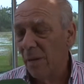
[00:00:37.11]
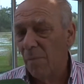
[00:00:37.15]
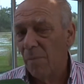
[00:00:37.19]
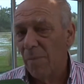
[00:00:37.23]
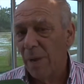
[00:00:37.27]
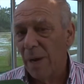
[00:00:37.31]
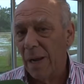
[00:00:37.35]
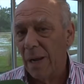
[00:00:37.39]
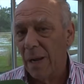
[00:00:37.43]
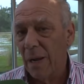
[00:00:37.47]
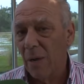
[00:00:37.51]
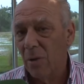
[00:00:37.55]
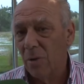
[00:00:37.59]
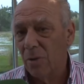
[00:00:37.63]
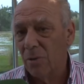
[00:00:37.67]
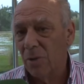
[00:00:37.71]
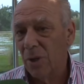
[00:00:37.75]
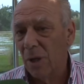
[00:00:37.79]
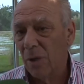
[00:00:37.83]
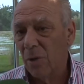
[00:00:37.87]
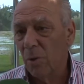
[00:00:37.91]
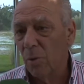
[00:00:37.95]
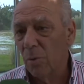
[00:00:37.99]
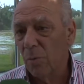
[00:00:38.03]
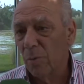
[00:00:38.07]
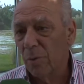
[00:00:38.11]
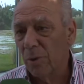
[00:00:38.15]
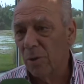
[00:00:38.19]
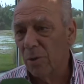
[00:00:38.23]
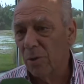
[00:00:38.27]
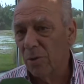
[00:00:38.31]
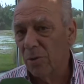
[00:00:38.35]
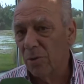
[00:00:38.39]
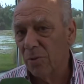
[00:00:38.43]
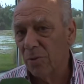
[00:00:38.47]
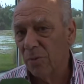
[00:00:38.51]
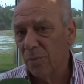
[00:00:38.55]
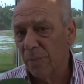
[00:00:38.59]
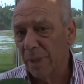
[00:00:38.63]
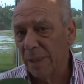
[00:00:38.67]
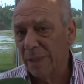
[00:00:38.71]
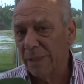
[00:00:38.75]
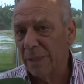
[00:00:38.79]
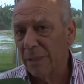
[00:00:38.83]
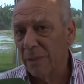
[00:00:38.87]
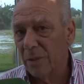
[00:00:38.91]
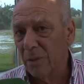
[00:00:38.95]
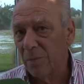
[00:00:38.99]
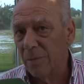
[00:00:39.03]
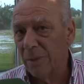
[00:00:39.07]
para que los alumnos
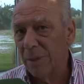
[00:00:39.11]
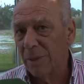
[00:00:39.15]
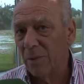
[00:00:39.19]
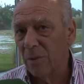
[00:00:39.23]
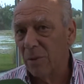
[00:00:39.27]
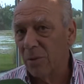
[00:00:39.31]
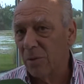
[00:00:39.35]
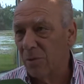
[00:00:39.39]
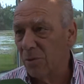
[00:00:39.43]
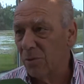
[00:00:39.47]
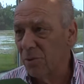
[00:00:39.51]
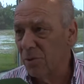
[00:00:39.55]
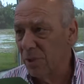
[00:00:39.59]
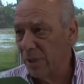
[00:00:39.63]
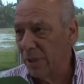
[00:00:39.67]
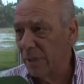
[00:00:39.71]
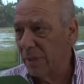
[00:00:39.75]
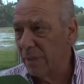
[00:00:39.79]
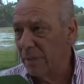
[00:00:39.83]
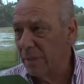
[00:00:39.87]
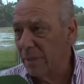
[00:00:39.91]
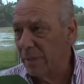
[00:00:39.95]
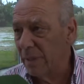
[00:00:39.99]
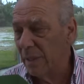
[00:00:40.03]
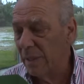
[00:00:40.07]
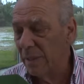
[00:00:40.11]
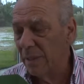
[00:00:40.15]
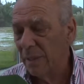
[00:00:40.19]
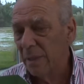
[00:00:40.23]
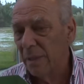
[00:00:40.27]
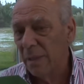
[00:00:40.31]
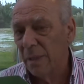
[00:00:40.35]
vayan tomando conciencia